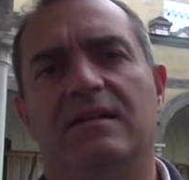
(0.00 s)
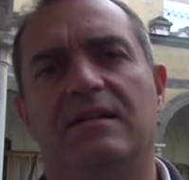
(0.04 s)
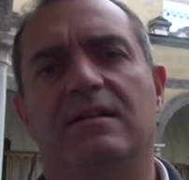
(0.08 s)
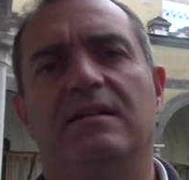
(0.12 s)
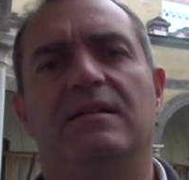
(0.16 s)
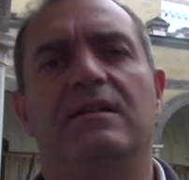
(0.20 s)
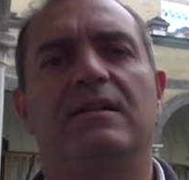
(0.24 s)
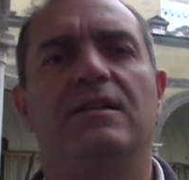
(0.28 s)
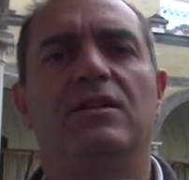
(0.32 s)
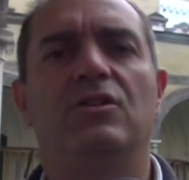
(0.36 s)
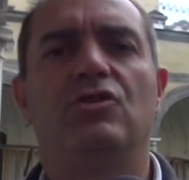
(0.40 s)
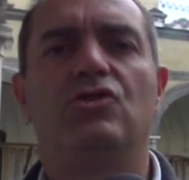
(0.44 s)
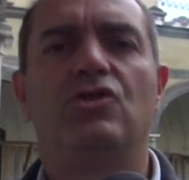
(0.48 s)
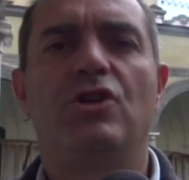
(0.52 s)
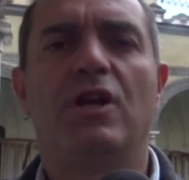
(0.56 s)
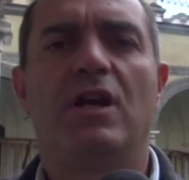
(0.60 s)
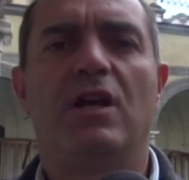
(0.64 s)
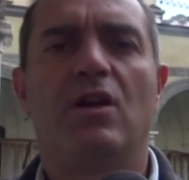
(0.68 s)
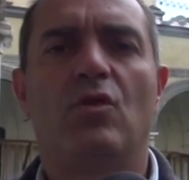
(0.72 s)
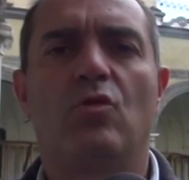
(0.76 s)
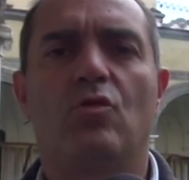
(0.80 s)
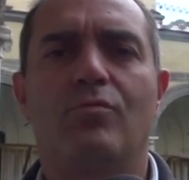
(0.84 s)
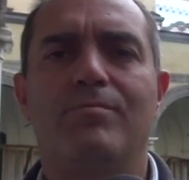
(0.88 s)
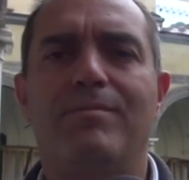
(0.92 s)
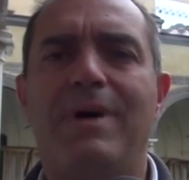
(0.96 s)
eh,
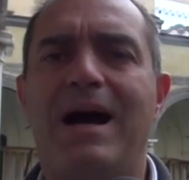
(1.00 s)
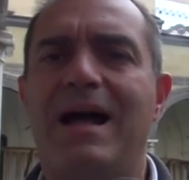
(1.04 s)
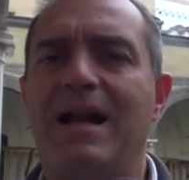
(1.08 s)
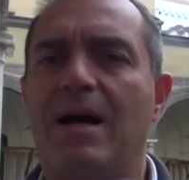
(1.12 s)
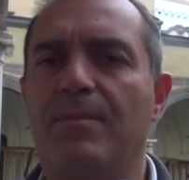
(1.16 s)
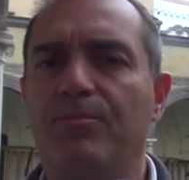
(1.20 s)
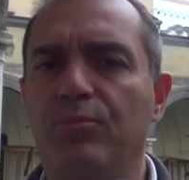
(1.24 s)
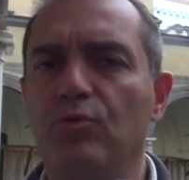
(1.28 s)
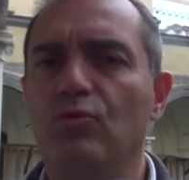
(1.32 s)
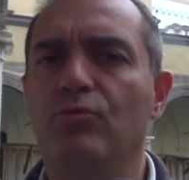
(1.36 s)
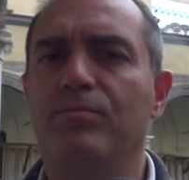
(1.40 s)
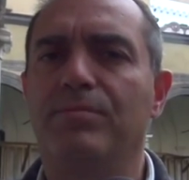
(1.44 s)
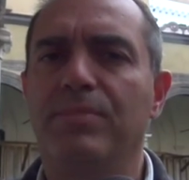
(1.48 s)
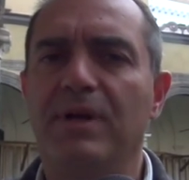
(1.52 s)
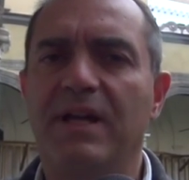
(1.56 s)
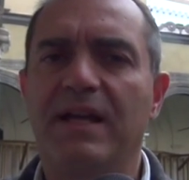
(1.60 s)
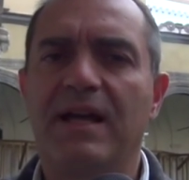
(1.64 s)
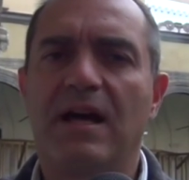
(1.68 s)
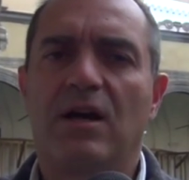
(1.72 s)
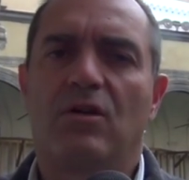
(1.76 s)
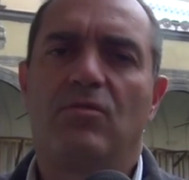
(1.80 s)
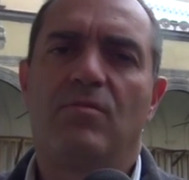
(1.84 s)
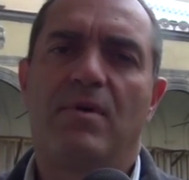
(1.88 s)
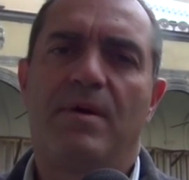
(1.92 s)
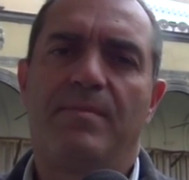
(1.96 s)
igiene urbana
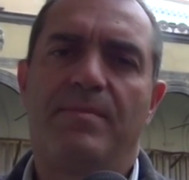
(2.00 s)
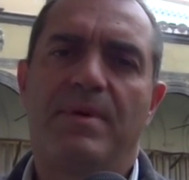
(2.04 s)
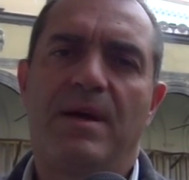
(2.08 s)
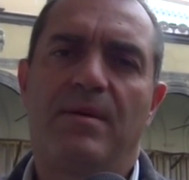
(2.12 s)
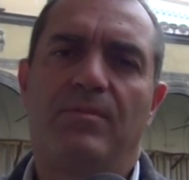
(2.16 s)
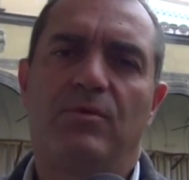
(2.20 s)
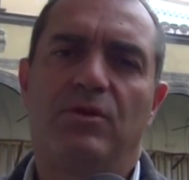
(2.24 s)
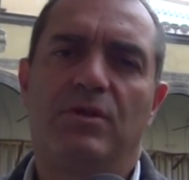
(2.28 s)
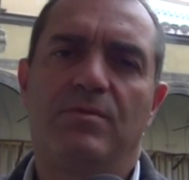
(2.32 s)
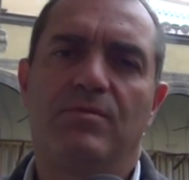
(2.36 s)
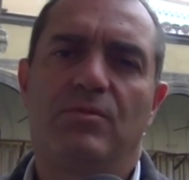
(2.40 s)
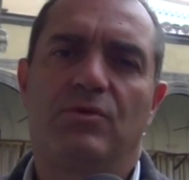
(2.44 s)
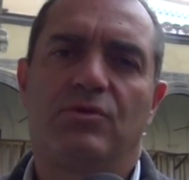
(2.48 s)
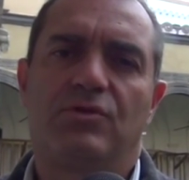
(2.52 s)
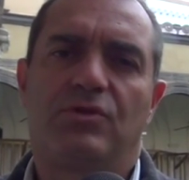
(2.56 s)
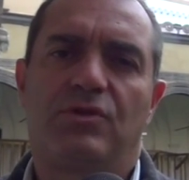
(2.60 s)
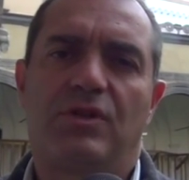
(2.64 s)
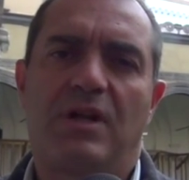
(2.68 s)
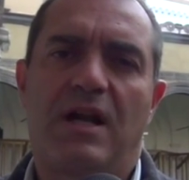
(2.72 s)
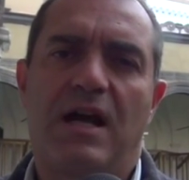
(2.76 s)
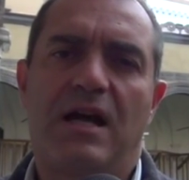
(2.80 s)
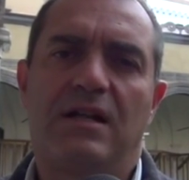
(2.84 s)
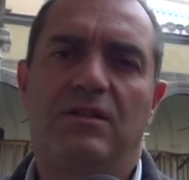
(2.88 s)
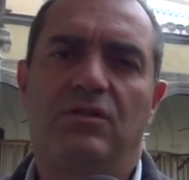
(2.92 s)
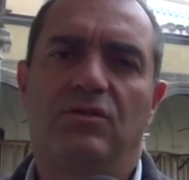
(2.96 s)
pubblica come abbiamo
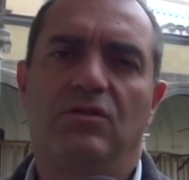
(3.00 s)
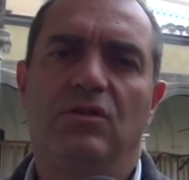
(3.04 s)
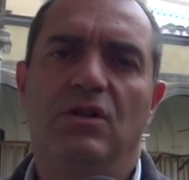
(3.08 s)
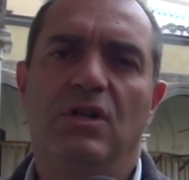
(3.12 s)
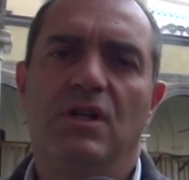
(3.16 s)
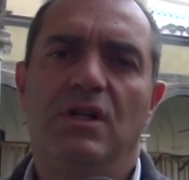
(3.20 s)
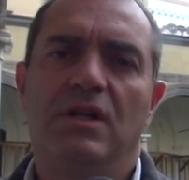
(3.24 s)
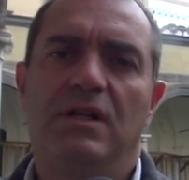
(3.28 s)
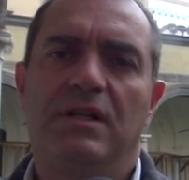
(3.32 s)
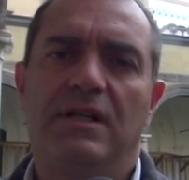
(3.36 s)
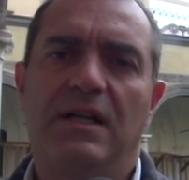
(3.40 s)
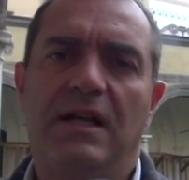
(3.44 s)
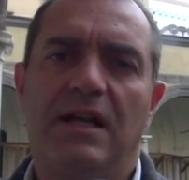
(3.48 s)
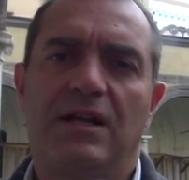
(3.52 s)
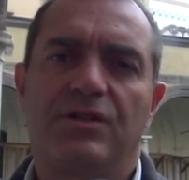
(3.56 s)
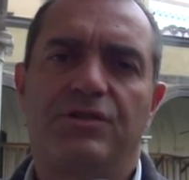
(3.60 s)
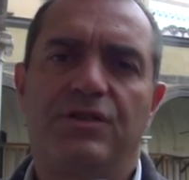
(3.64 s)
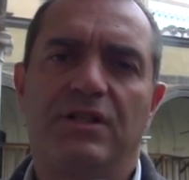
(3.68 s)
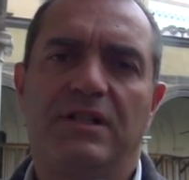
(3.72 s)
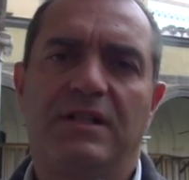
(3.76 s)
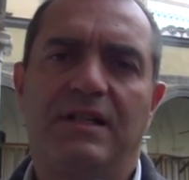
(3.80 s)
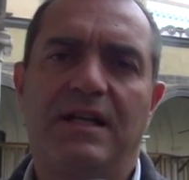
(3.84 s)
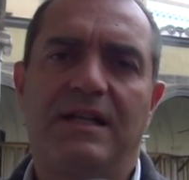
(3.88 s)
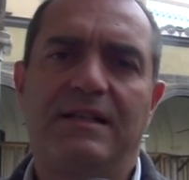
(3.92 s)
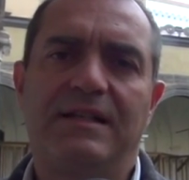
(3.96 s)
dimostrato nella
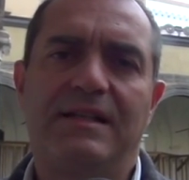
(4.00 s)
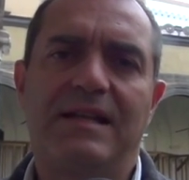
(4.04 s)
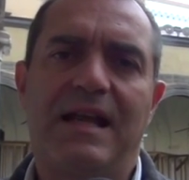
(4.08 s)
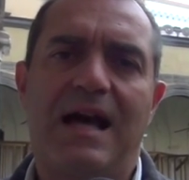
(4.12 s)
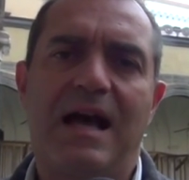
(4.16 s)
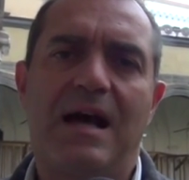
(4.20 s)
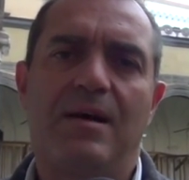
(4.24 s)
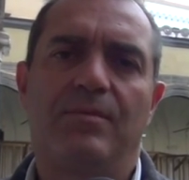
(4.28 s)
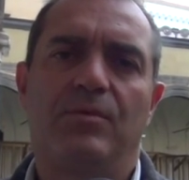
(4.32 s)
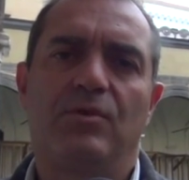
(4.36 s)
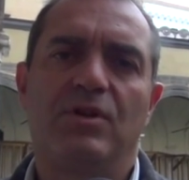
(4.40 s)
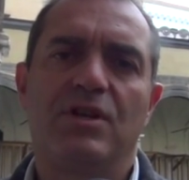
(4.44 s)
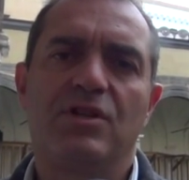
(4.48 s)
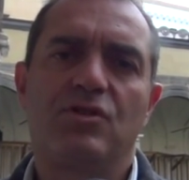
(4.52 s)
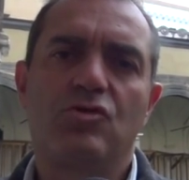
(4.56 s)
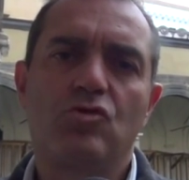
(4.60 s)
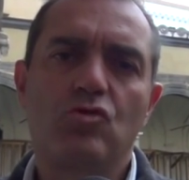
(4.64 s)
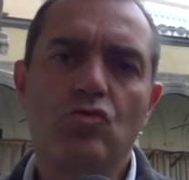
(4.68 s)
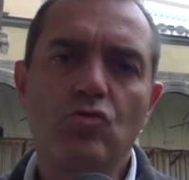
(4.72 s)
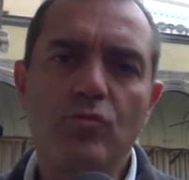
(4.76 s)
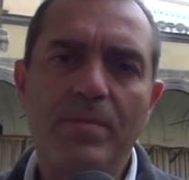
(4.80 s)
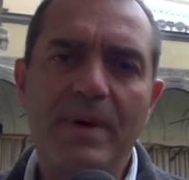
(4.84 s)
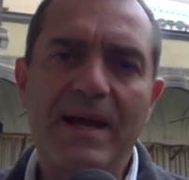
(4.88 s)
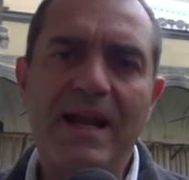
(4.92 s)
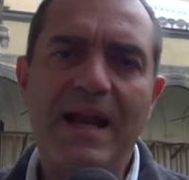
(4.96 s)
città di Napoli e
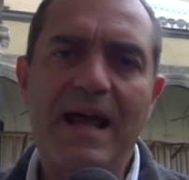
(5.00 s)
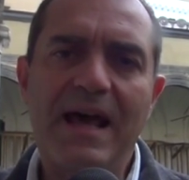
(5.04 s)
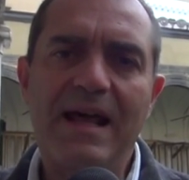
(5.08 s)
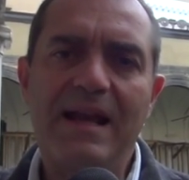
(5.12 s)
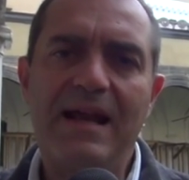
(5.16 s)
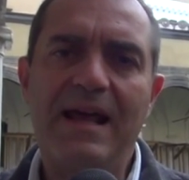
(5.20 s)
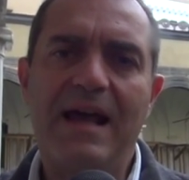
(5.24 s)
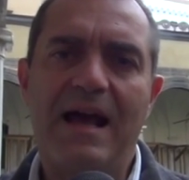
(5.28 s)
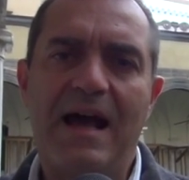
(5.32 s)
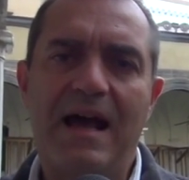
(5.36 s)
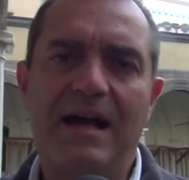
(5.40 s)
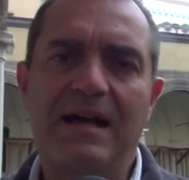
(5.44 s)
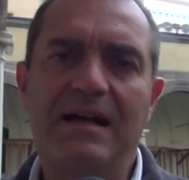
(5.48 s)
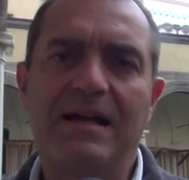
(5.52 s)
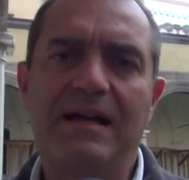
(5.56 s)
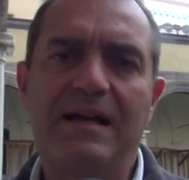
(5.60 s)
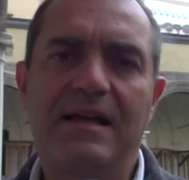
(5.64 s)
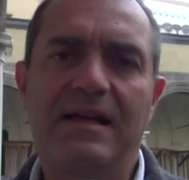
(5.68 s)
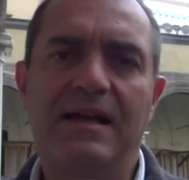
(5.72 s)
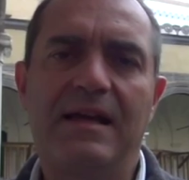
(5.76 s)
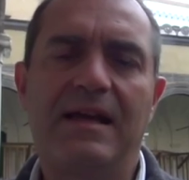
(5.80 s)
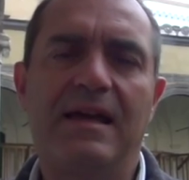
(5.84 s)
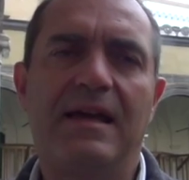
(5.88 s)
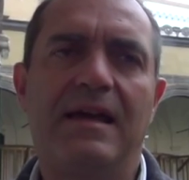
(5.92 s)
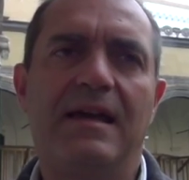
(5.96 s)
superare
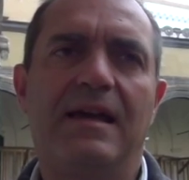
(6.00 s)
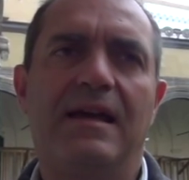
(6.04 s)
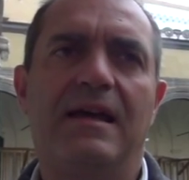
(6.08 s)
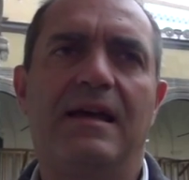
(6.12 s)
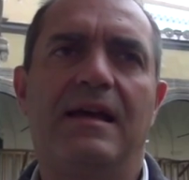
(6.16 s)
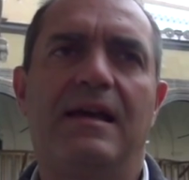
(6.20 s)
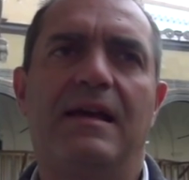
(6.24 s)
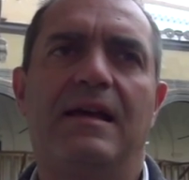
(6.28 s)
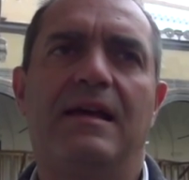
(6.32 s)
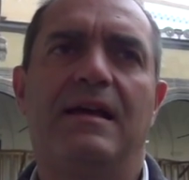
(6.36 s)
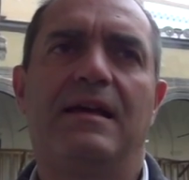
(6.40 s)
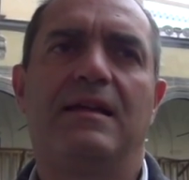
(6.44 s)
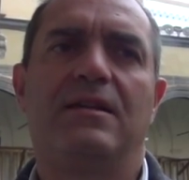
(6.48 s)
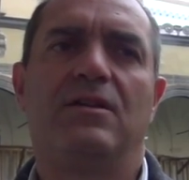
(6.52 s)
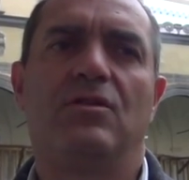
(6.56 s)
anche eh,